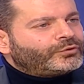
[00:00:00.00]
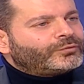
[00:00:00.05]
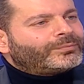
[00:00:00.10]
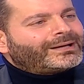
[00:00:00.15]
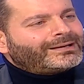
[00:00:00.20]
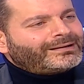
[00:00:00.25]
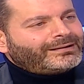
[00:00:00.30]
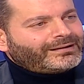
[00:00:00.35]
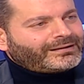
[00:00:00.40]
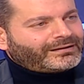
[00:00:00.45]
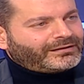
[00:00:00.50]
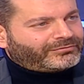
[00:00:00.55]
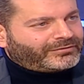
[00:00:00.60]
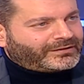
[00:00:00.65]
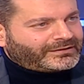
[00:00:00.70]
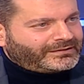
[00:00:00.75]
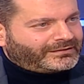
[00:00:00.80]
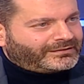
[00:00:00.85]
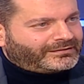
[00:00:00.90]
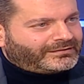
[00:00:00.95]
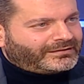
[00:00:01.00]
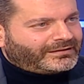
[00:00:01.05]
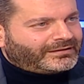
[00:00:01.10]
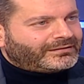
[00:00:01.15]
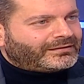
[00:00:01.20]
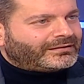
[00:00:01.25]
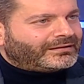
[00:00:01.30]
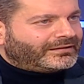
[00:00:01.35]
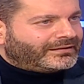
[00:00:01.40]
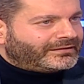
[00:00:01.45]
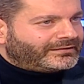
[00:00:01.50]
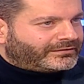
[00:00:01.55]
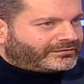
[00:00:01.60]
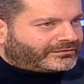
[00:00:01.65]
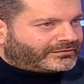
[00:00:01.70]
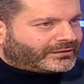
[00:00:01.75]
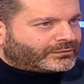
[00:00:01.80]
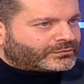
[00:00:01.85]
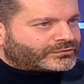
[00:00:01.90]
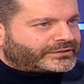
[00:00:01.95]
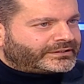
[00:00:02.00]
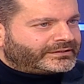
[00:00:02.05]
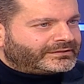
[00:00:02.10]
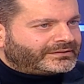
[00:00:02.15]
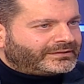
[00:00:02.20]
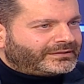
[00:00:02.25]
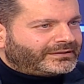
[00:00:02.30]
يبلغ الفريق الثاني اللي هي الزوجه